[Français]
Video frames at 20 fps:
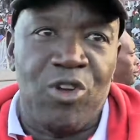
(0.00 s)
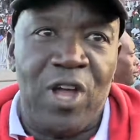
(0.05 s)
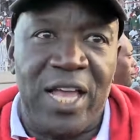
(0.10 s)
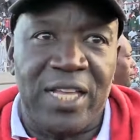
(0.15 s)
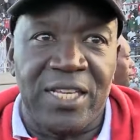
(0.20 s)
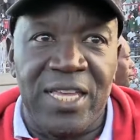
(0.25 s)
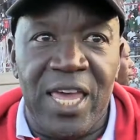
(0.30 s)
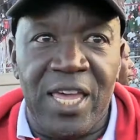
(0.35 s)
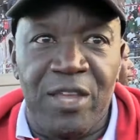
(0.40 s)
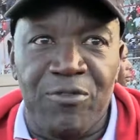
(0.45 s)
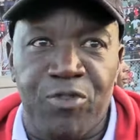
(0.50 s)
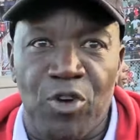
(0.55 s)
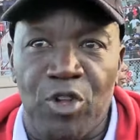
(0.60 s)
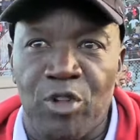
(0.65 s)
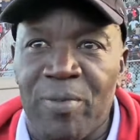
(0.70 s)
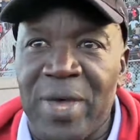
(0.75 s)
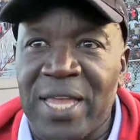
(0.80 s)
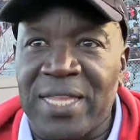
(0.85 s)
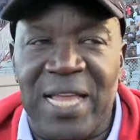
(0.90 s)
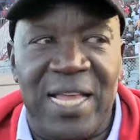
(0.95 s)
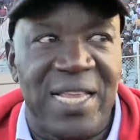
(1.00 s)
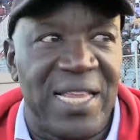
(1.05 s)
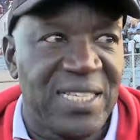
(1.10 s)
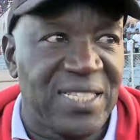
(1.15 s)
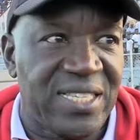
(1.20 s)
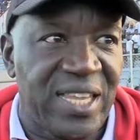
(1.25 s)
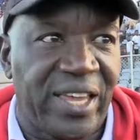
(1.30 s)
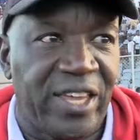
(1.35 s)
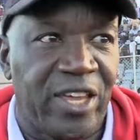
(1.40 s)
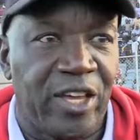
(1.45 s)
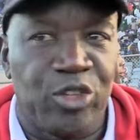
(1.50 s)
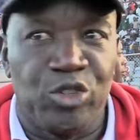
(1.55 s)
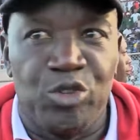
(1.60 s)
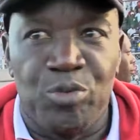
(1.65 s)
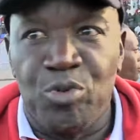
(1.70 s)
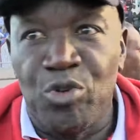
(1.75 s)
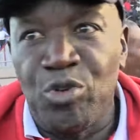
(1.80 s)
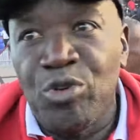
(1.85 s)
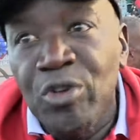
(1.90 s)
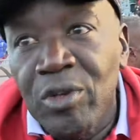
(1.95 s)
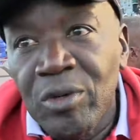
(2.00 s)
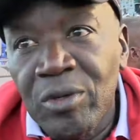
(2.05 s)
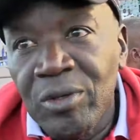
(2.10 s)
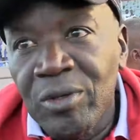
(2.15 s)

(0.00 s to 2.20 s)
au gardien, il faut le mettre à l'extérieur du but.